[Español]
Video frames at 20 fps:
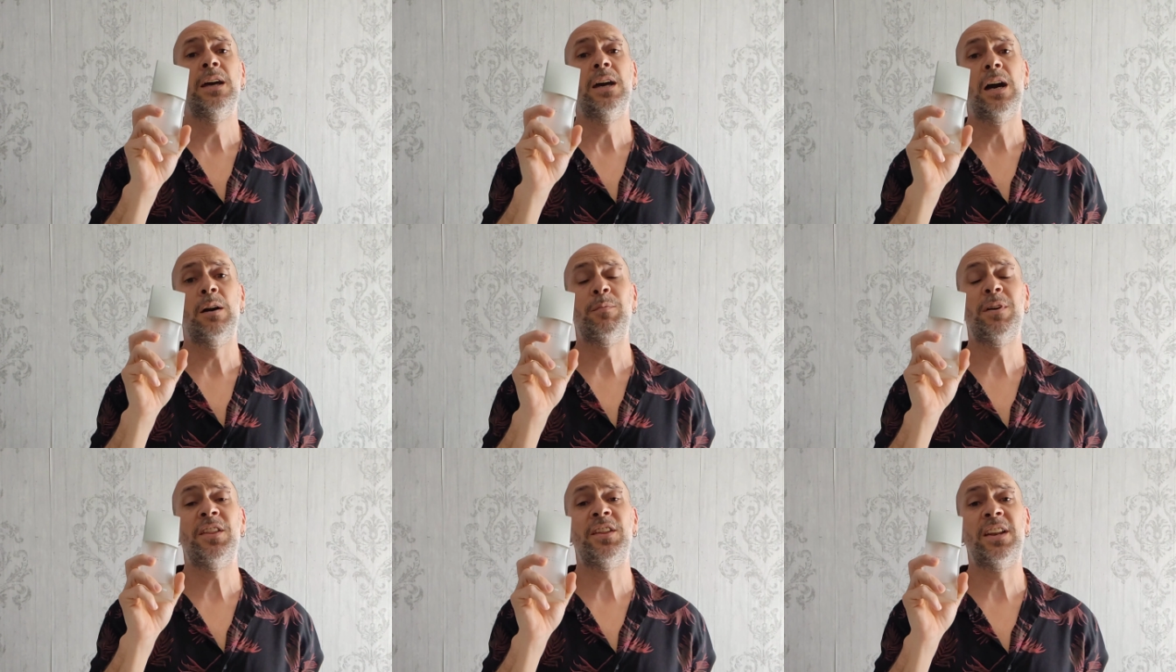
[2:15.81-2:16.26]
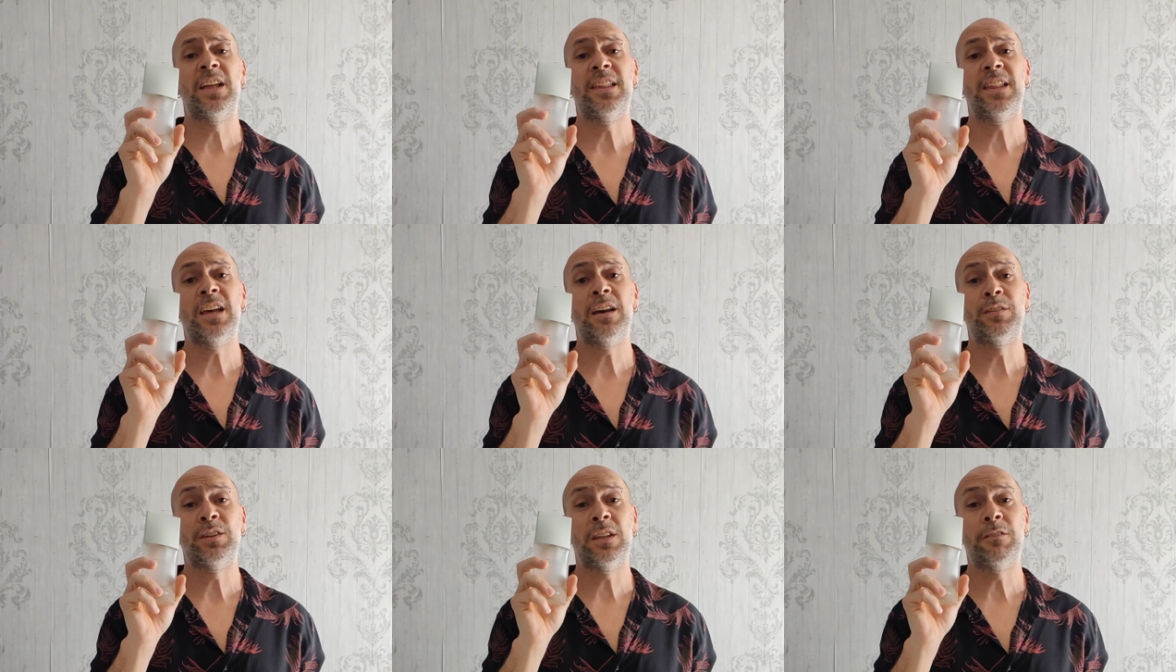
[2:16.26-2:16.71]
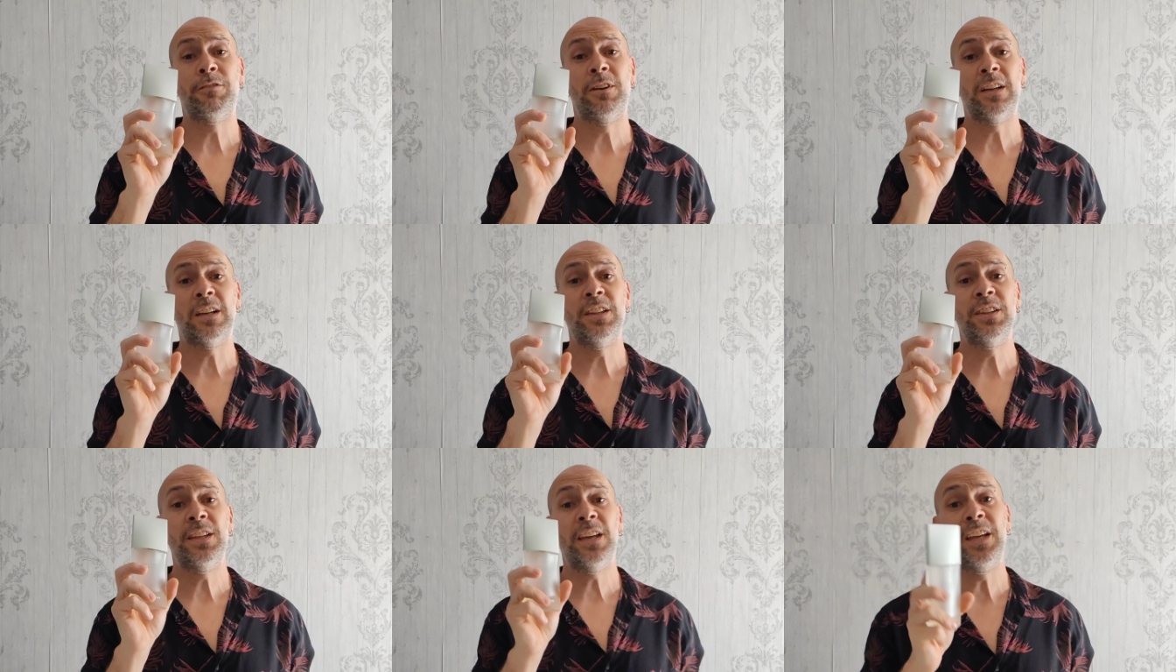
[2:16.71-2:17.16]
amaderada a esta
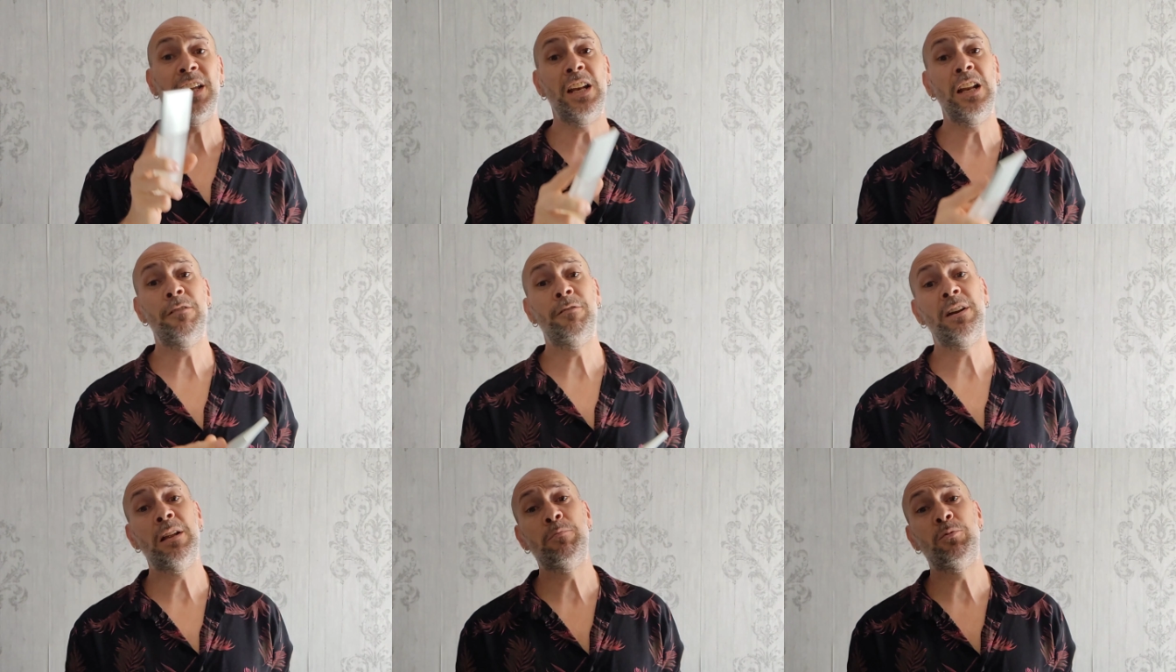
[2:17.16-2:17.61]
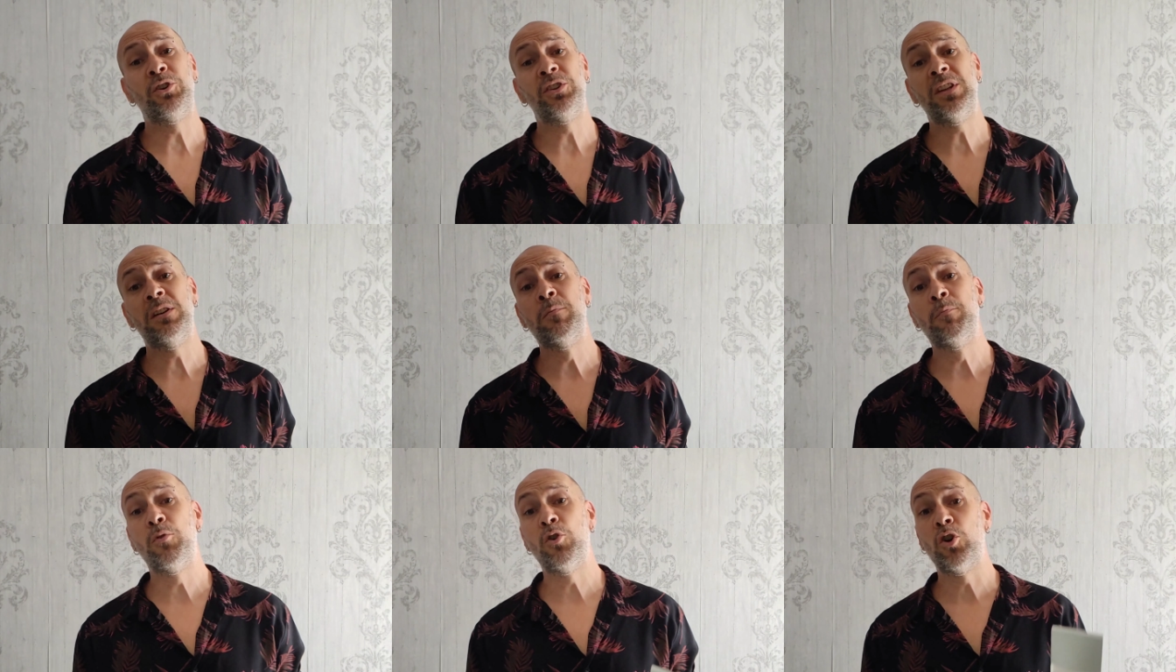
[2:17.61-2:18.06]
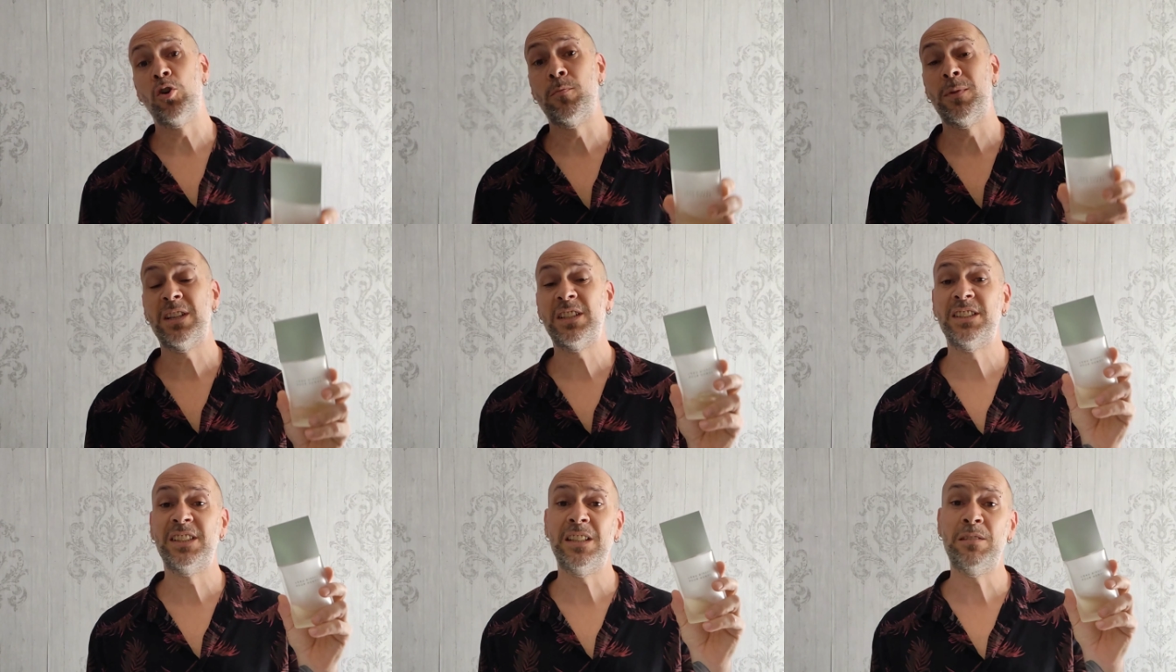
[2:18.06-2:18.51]
fragancia y le van a aportar un poco
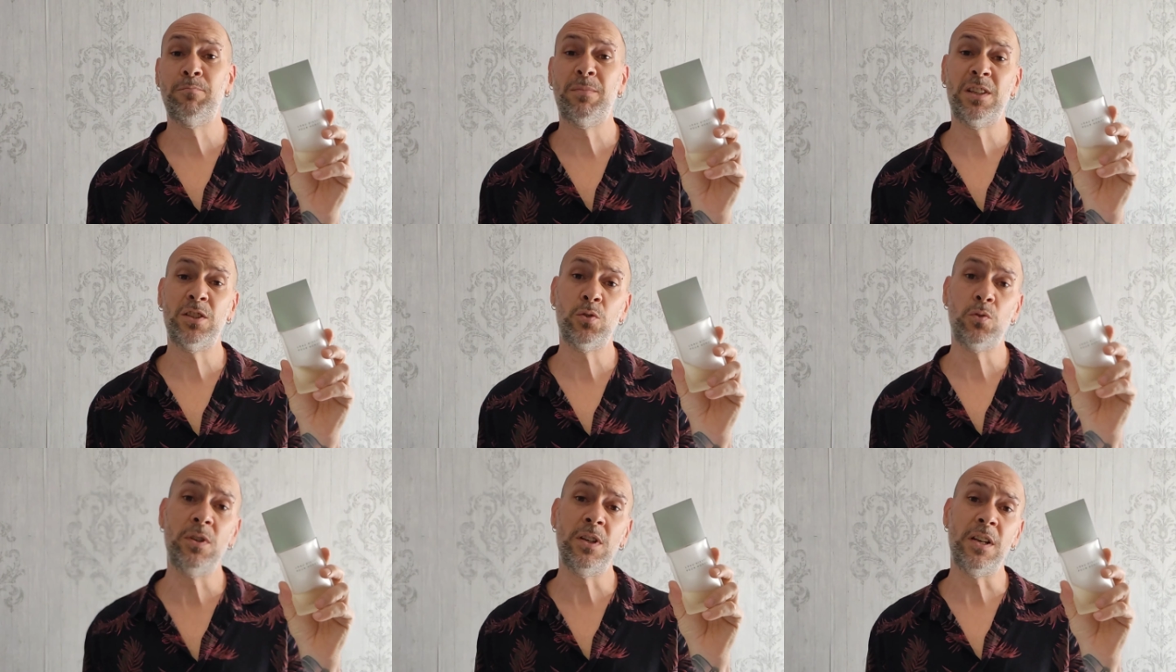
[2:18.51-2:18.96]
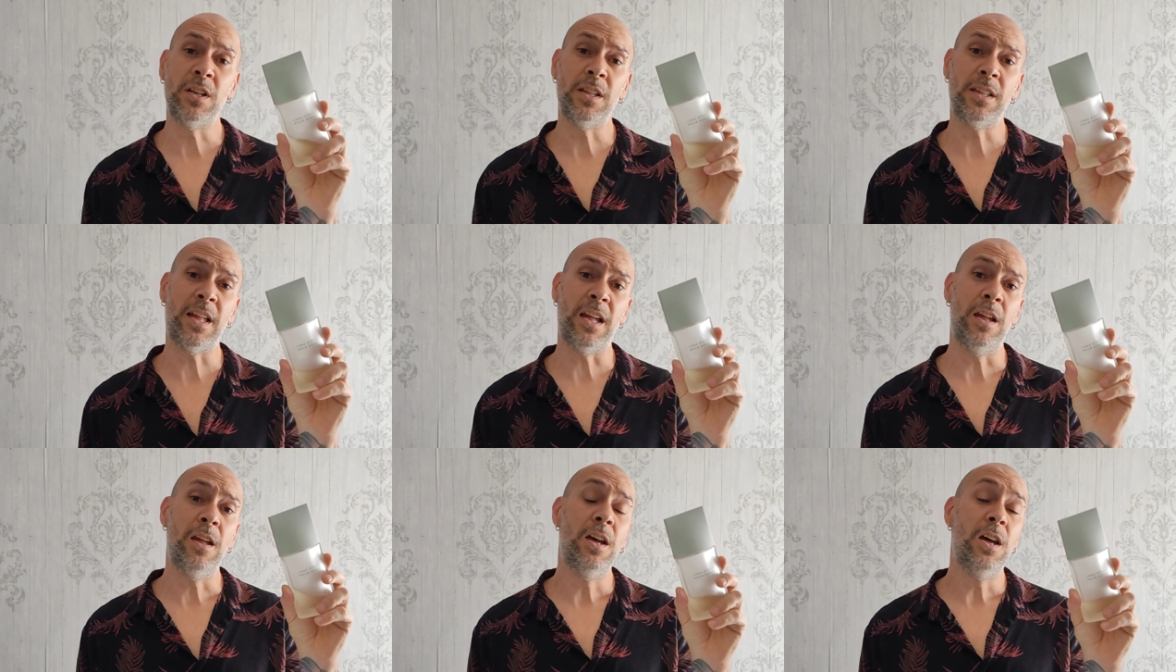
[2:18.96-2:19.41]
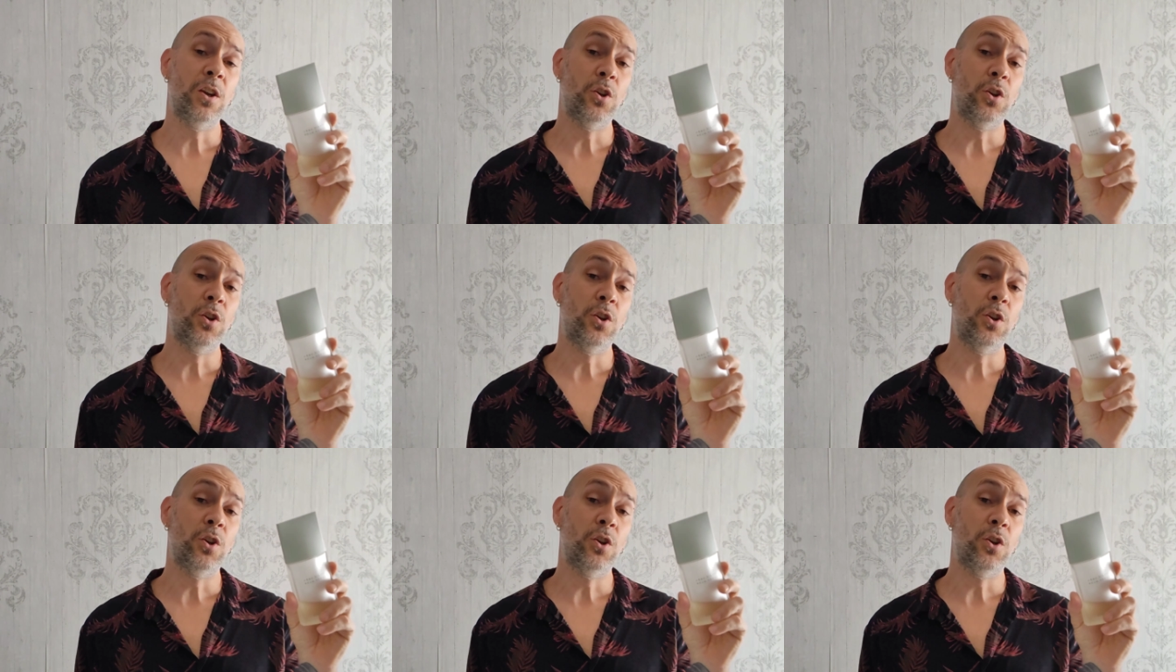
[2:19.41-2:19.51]
más de masculinidad.